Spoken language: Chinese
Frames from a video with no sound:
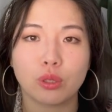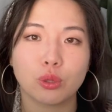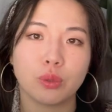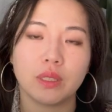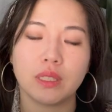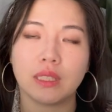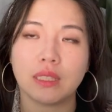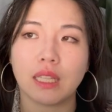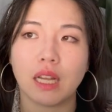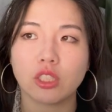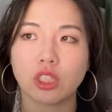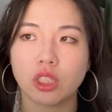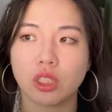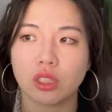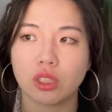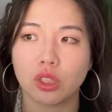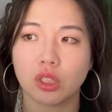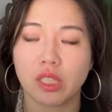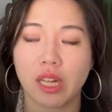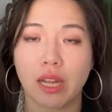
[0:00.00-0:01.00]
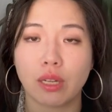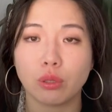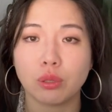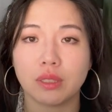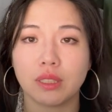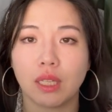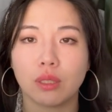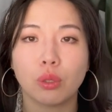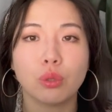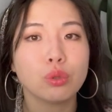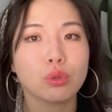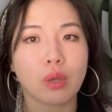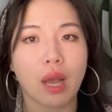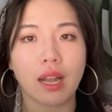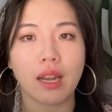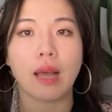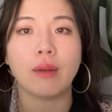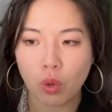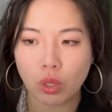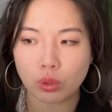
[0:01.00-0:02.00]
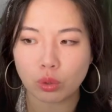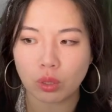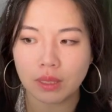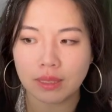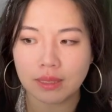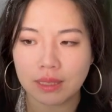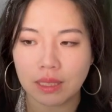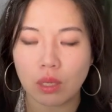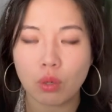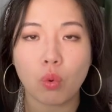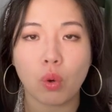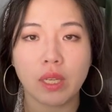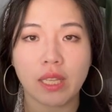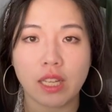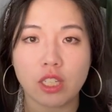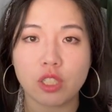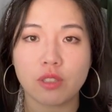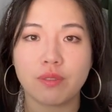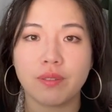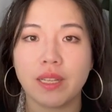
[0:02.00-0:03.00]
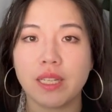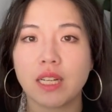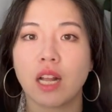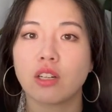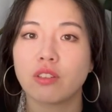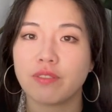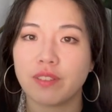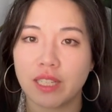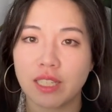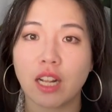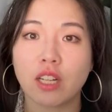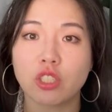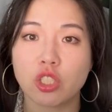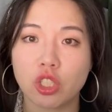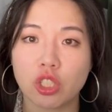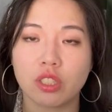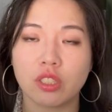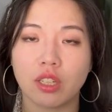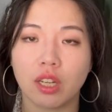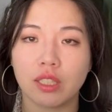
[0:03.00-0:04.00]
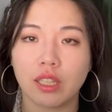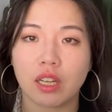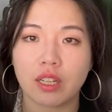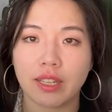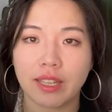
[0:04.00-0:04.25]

所以当时是两个选项都选了，我觉得结果也是非常非常值得的。